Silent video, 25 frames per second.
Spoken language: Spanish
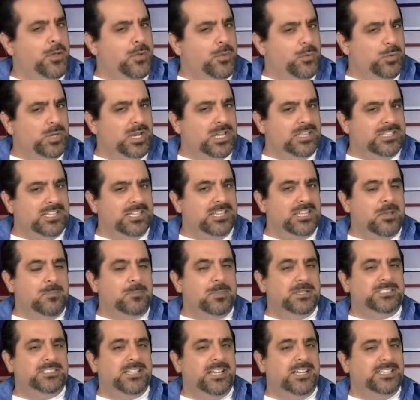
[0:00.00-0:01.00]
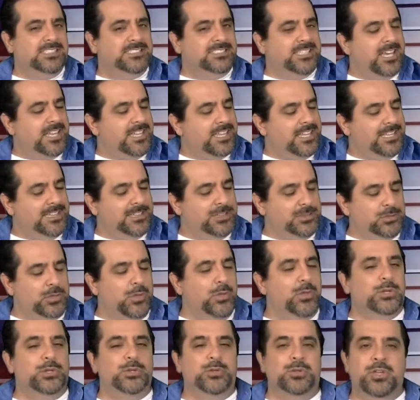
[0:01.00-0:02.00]
una tienda especializada en
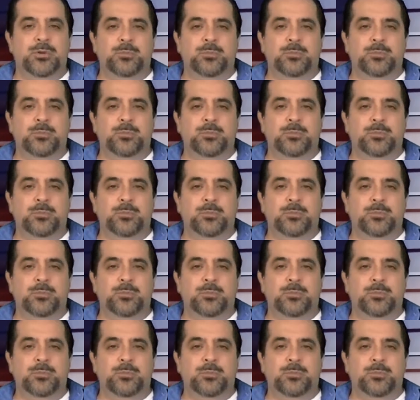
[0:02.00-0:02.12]
todos los